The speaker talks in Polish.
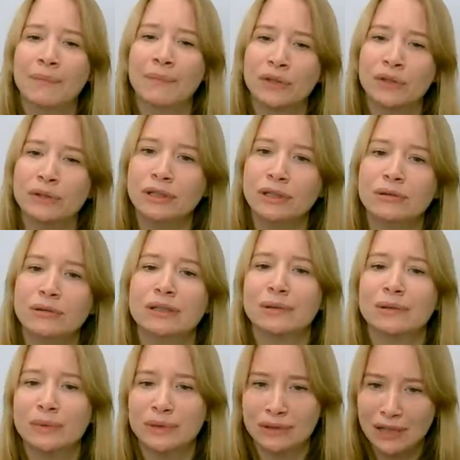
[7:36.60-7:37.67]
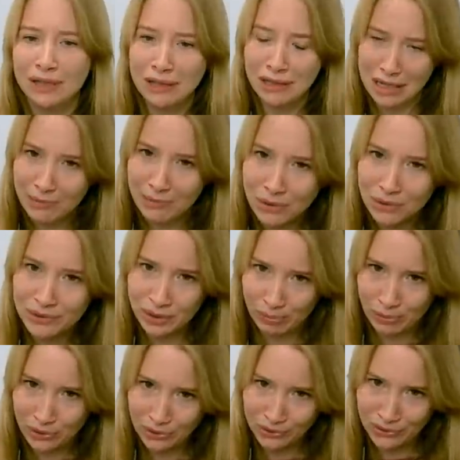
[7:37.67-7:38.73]
No i jakby te emocje
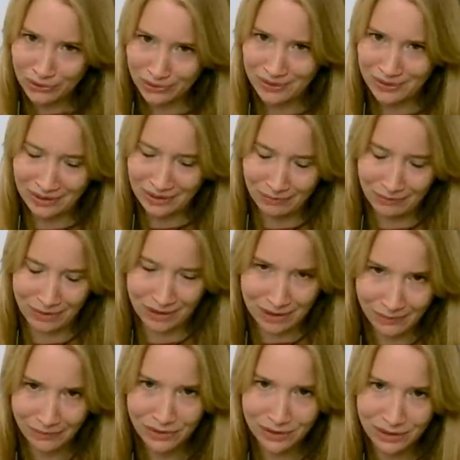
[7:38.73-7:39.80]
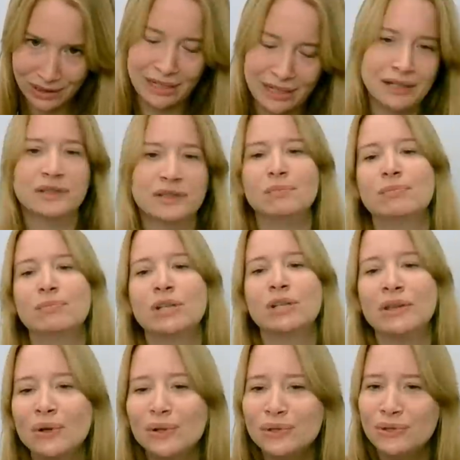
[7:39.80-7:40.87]
pochodzące z tamtych relacji
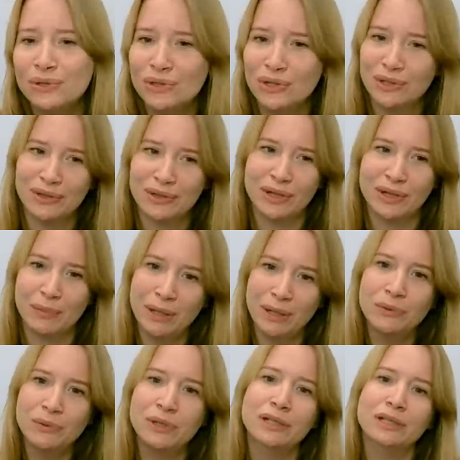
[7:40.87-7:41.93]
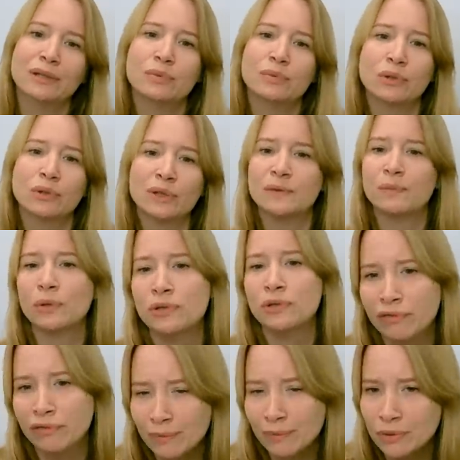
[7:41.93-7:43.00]
przenosi się na terapeutę i na przykład
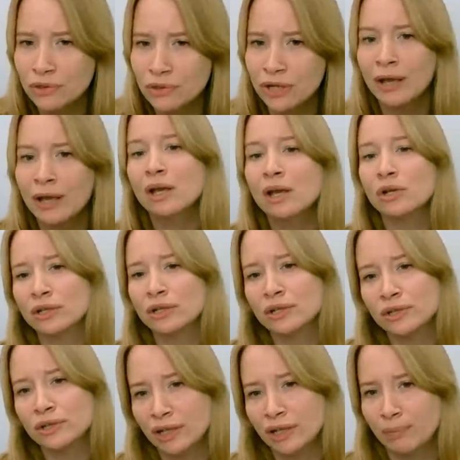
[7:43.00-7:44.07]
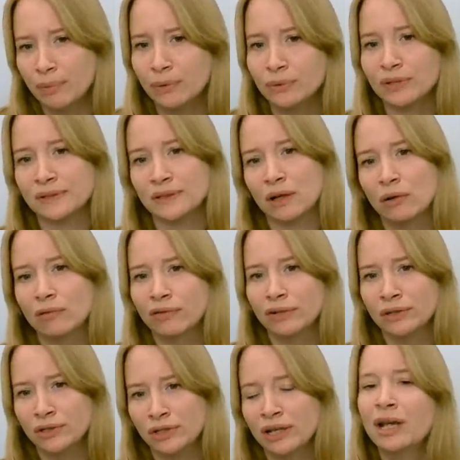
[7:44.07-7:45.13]
spodziewamy się, że nasz terapeuta zachowa
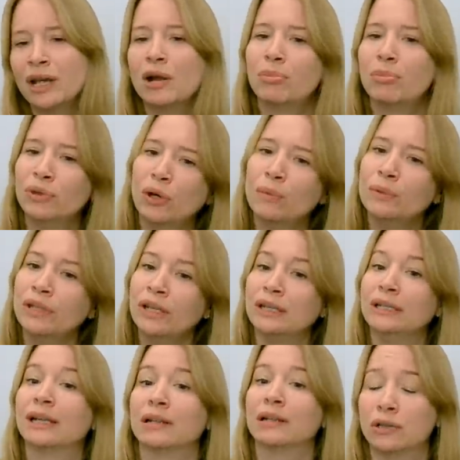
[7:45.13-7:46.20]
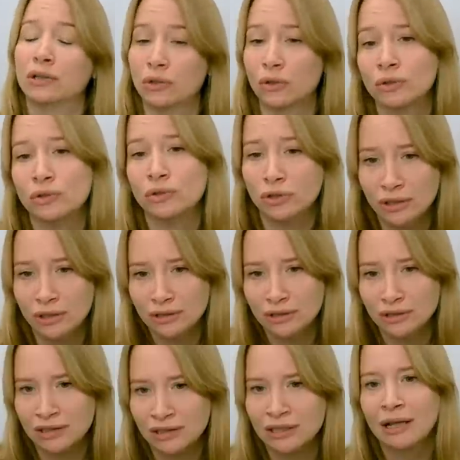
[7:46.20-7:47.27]
się podobnie jak ktoś
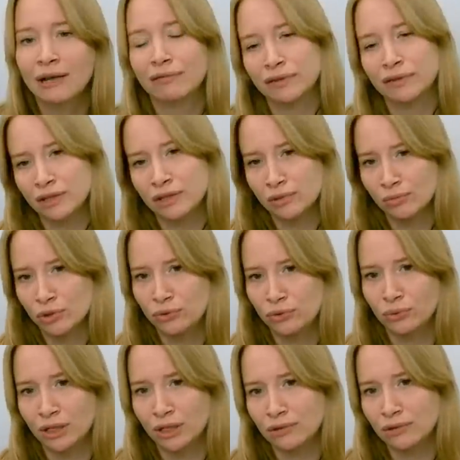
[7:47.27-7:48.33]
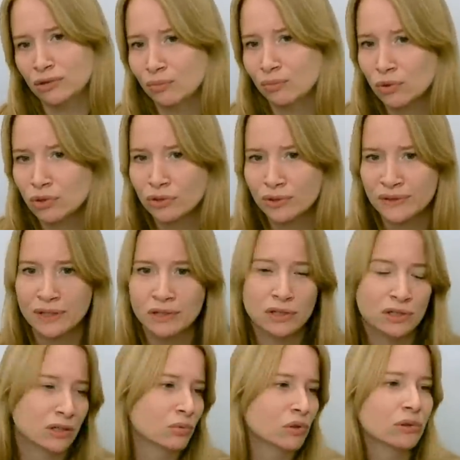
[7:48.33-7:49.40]
inny w naszym życiu kiedyś. To może
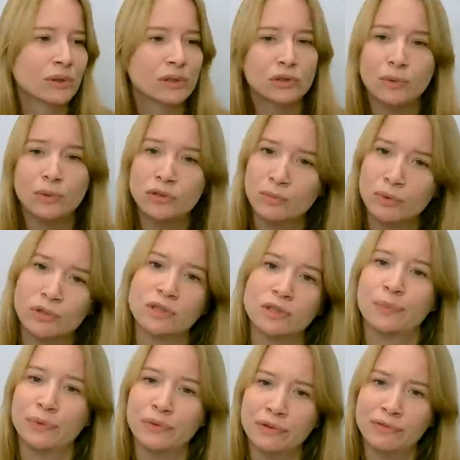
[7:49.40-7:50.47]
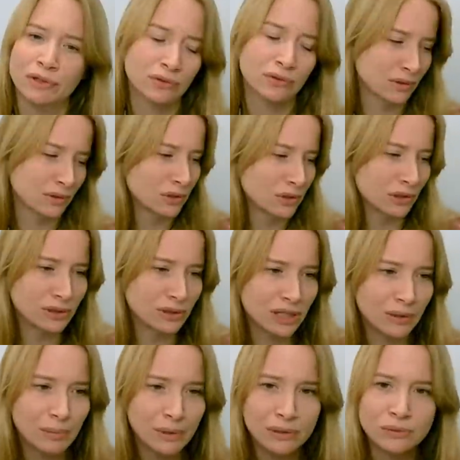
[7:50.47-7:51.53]
oznaczać na przykład, że będziemy się spodziewać od naszego
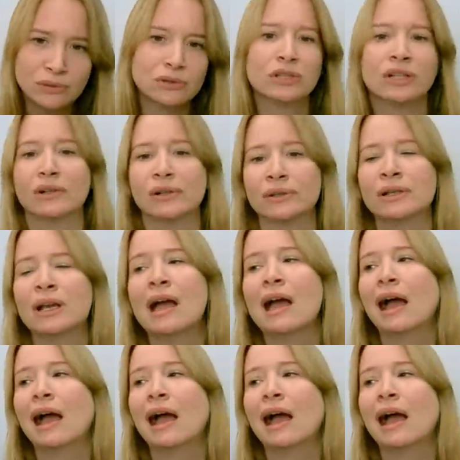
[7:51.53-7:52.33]
terapeuty, że on